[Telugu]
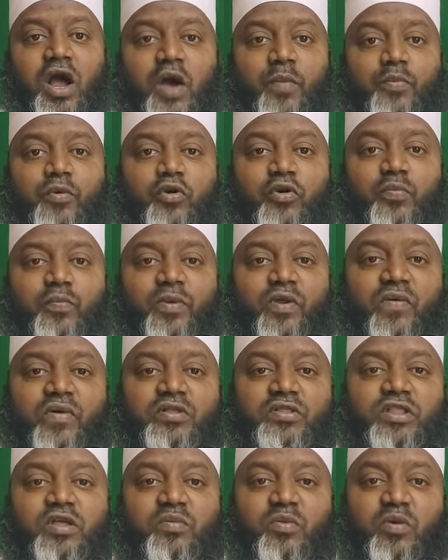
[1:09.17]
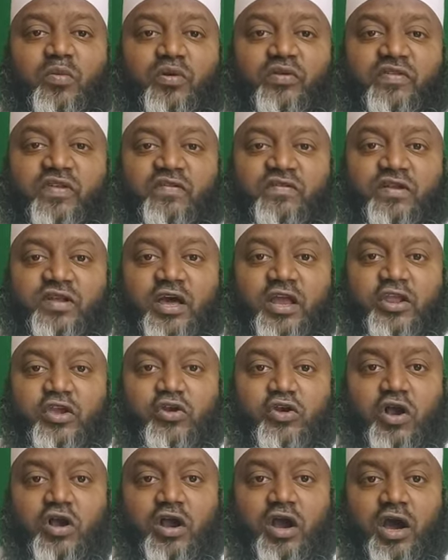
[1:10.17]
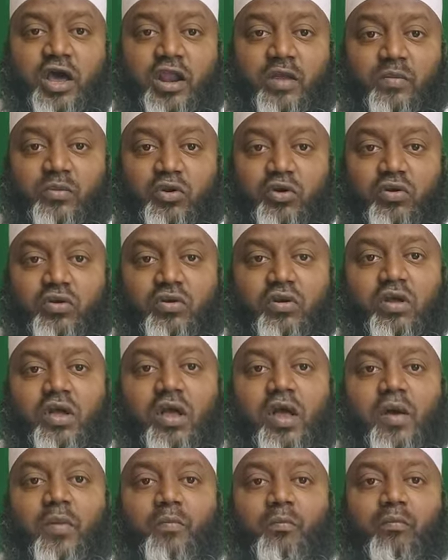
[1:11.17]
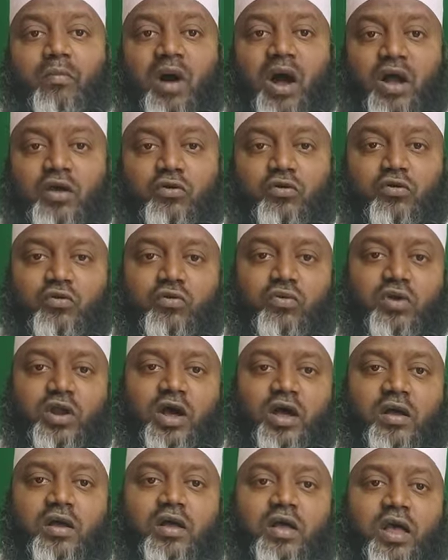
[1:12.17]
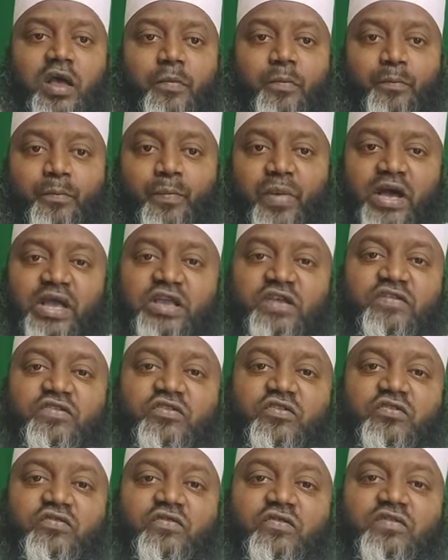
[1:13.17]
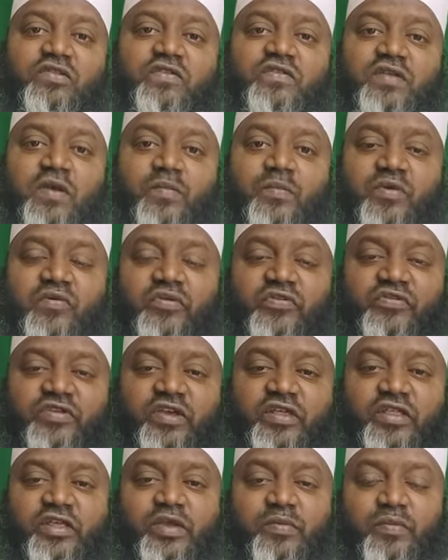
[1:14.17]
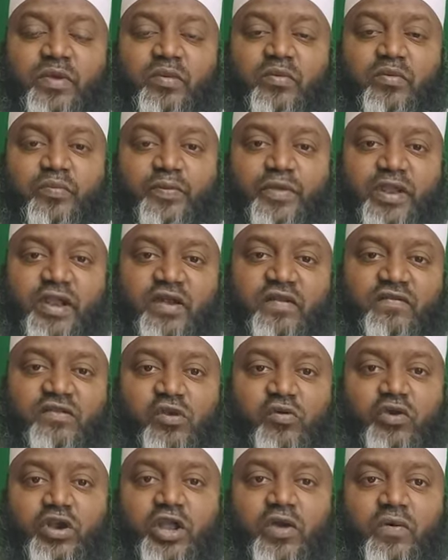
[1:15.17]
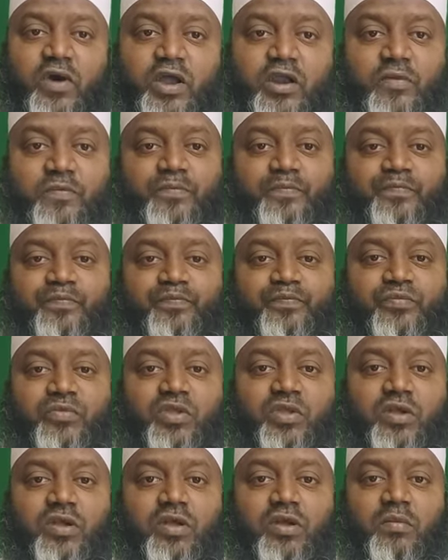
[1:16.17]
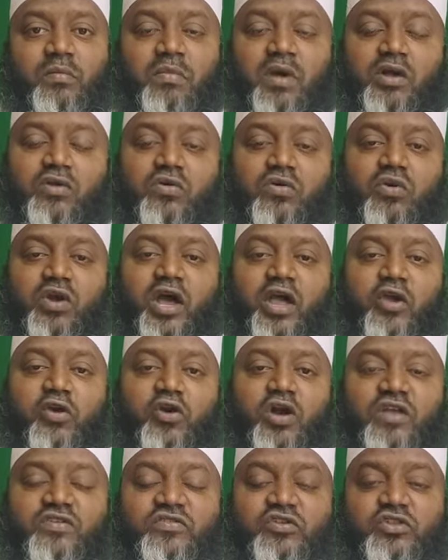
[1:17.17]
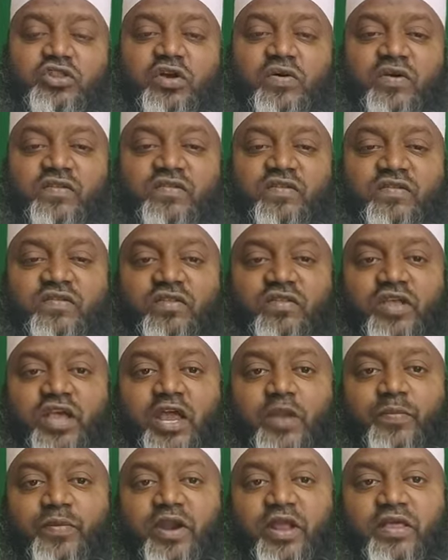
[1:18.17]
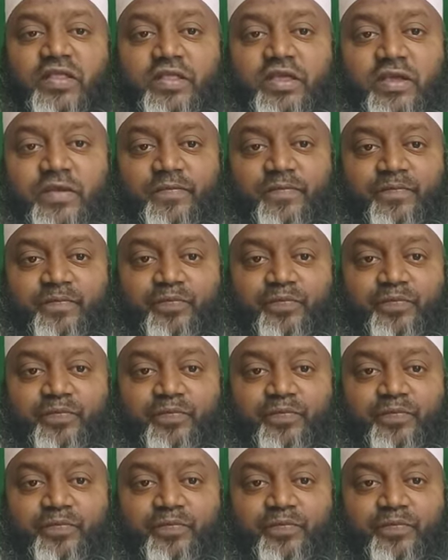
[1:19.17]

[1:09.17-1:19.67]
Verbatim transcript: అప్పుడు ప్రవక్త మొహమ్మద్ అస్లం గారి యొక్క కాలంలో మాకు కూడా బహిష్టు స్థితి సంభవించేది మేము పీరియడ్స్లో ఉండేవారం మాకు కూడా ఆ యొక్క అశుద్ధవస్థ స్థితి ఏర్పడేది